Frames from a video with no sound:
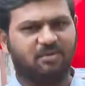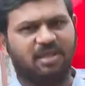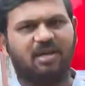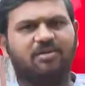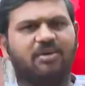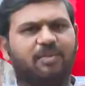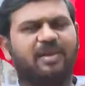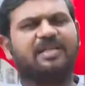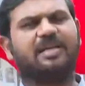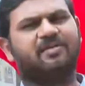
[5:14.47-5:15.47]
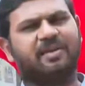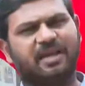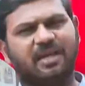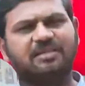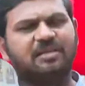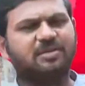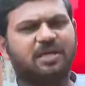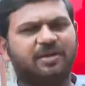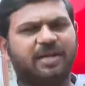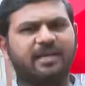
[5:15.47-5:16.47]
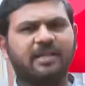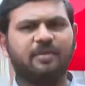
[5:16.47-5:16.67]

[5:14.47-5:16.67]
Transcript: కుండలను కూడా ప్రత్యేక విక్రయాలు జరుగుతూ ఉన్నాయి